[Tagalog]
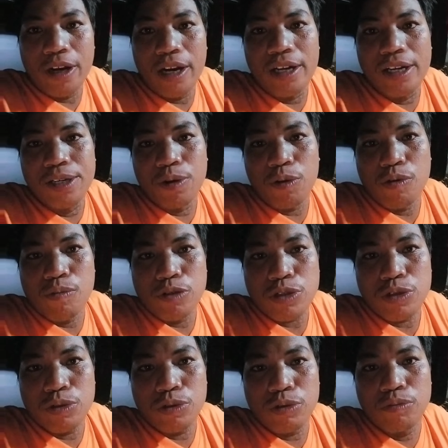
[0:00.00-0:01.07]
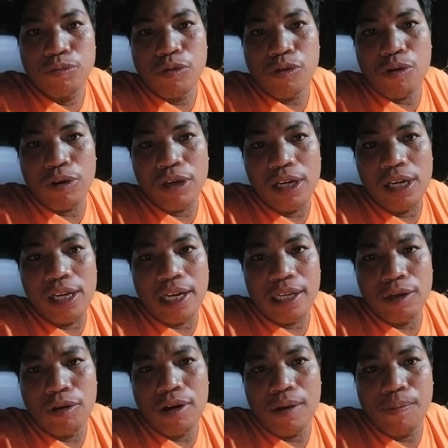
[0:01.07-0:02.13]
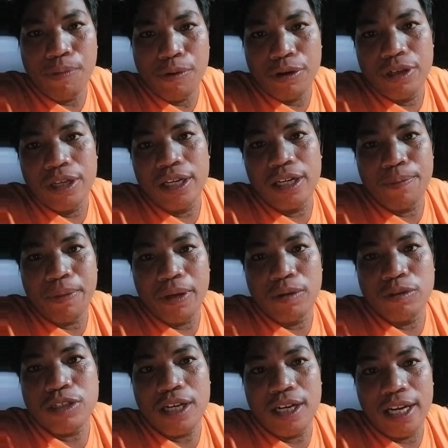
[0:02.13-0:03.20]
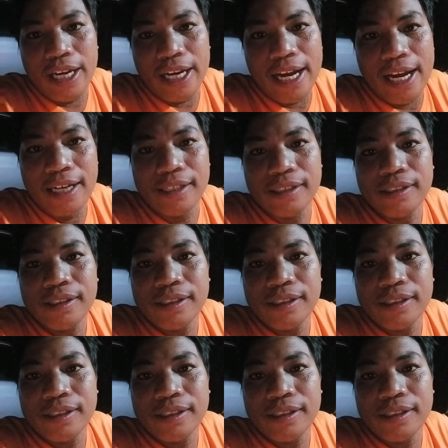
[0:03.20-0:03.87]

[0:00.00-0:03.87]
po na ninyo kung musunod mo, kung dili ayaw lang po, di ni pinugsanay ha.